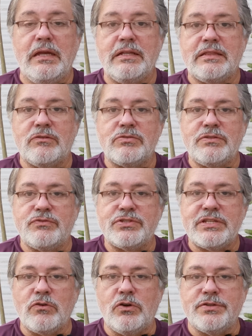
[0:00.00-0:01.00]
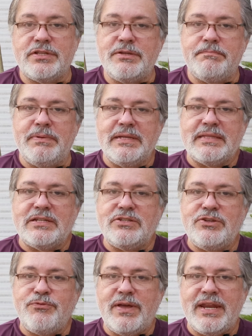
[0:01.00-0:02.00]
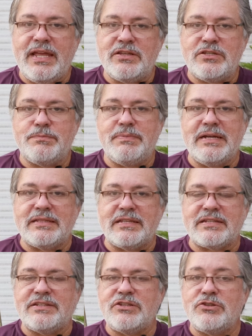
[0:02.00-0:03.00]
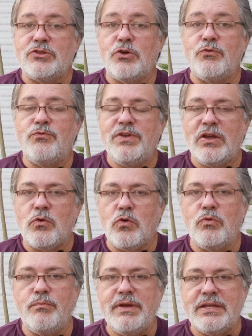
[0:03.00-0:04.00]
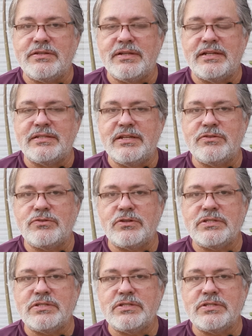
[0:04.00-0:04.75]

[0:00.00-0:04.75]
Então, se você gosta de plantas diferentes, plantas que a gente não vê comumente nas redes